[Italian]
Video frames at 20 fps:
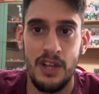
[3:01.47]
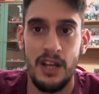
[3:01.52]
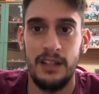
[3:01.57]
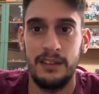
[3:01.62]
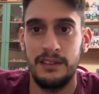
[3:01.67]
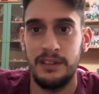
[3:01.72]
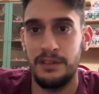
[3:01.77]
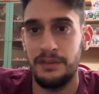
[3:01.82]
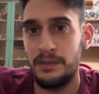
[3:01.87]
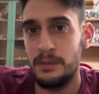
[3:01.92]

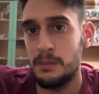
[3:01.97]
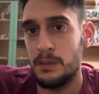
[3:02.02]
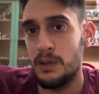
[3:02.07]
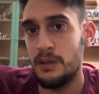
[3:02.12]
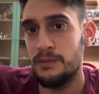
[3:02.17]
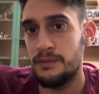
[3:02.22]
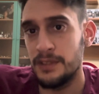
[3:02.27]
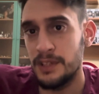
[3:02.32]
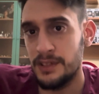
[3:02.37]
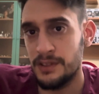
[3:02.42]
altri film
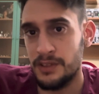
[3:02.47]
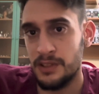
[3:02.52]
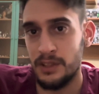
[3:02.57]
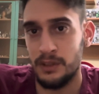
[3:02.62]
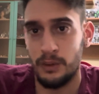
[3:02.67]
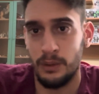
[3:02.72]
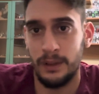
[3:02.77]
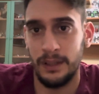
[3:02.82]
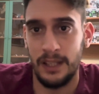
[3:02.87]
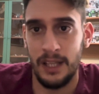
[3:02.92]
l'ho visti
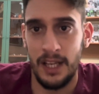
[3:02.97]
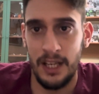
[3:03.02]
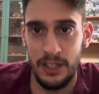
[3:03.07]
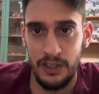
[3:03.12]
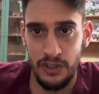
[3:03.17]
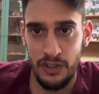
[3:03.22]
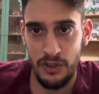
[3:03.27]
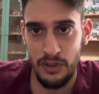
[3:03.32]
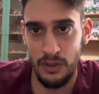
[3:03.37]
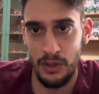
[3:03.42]
e trovato la
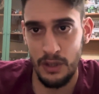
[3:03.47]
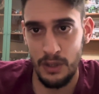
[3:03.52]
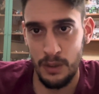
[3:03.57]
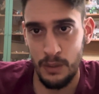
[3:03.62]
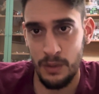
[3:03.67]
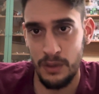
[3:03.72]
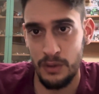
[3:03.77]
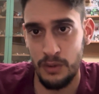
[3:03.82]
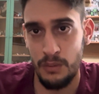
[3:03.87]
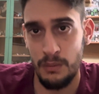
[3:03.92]
recensione
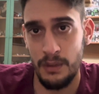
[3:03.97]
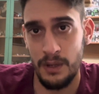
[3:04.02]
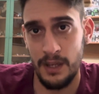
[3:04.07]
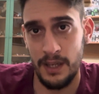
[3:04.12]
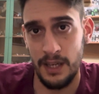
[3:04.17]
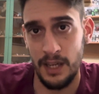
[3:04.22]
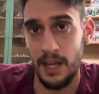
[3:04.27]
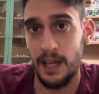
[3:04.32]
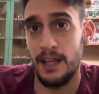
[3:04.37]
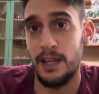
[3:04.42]
qui sul mio
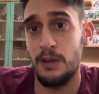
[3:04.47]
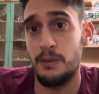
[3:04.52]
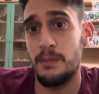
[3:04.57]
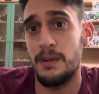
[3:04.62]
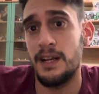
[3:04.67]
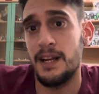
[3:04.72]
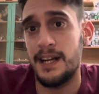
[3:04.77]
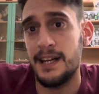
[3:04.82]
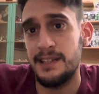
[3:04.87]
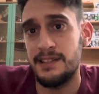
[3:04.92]
canale
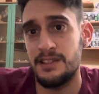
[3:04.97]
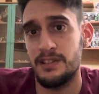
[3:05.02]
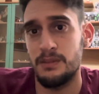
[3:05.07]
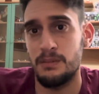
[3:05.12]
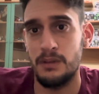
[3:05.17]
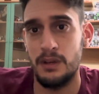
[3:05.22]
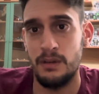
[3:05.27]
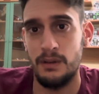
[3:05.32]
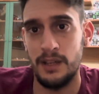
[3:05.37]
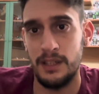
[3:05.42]
ormai ragazzi
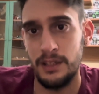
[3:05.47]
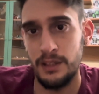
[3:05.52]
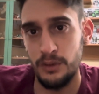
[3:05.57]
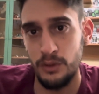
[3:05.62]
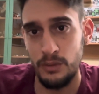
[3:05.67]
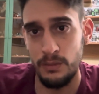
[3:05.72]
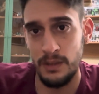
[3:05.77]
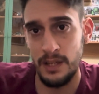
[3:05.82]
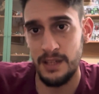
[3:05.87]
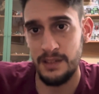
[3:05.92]
siamo arrivati a
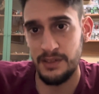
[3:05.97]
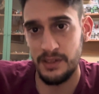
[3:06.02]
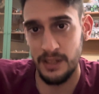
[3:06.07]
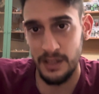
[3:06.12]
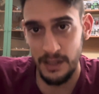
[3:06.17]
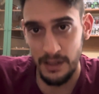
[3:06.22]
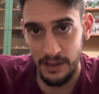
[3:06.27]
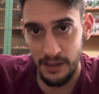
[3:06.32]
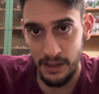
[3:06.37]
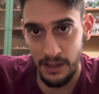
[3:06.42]
2000
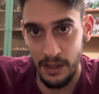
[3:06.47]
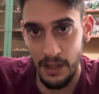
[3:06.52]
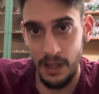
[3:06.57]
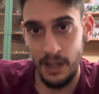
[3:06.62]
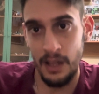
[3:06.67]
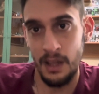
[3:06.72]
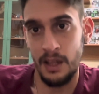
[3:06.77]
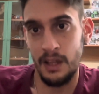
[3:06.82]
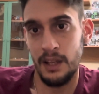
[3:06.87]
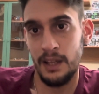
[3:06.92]

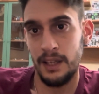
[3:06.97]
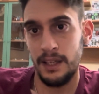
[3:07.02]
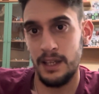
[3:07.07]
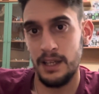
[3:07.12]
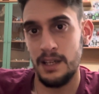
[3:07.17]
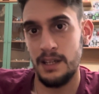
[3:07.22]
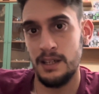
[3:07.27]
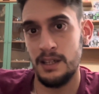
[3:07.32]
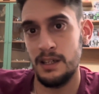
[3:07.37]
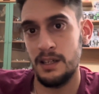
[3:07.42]
iscritti
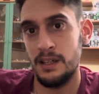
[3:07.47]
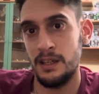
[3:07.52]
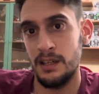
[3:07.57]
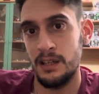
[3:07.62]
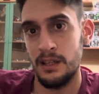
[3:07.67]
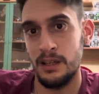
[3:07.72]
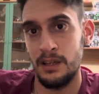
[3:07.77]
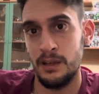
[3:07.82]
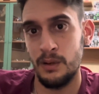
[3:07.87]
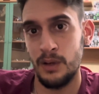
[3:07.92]
e uh,
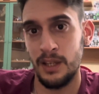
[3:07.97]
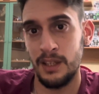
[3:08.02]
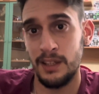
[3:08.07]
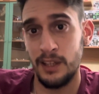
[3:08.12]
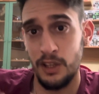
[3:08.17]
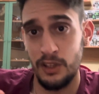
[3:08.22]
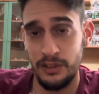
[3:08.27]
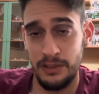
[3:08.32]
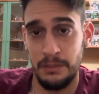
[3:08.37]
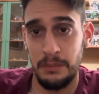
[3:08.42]

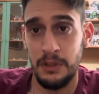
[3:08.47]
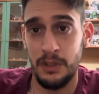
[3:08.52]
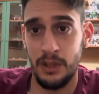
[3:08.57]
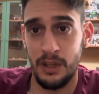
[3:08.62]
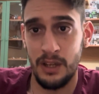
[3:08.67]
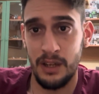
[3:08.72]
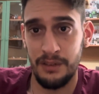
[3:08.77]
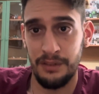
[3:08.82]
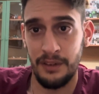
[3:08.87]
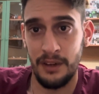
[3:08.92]
guarda cosa mi
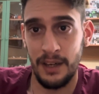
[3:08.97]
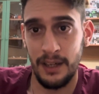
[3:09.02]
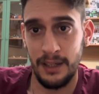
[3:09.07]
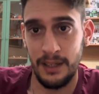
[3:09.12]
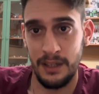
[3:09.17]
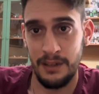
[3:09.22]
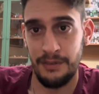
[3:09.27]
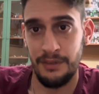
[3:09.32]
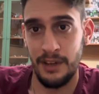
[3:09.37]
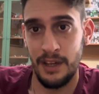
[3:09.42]
tocca
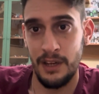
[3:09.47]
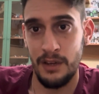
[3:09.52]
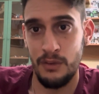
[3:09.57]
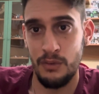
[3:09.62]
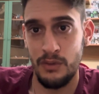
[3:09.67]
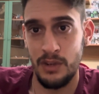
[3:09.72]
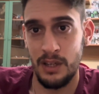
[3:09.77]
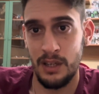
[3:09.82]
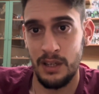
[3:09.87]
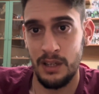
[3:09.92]
fare fare
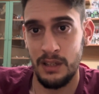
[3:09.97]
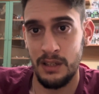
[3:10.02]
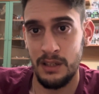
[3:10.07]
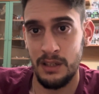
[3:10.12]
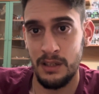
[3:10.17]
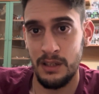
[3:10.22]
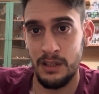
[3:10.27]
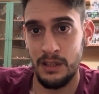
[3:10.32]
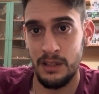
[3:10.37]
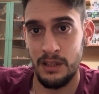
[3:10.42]

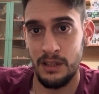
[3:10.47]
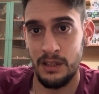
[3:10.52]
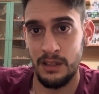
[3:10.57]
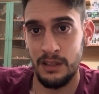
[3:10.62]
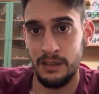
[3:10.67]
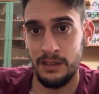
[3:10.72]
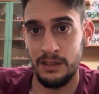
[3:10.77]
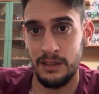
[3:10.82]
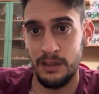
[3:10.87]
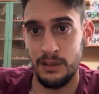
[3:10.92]

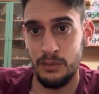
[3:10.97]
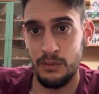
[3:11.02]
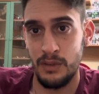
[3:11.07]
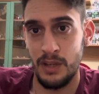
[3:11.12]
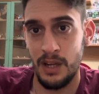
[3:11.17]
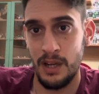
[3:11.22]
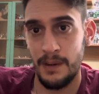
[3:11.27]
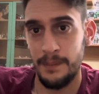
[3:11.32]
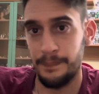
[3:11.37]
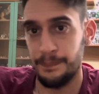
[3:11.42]
una, uh,
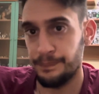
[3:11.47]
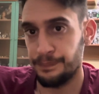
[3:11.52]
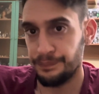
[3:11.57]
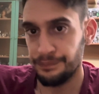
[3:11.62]
una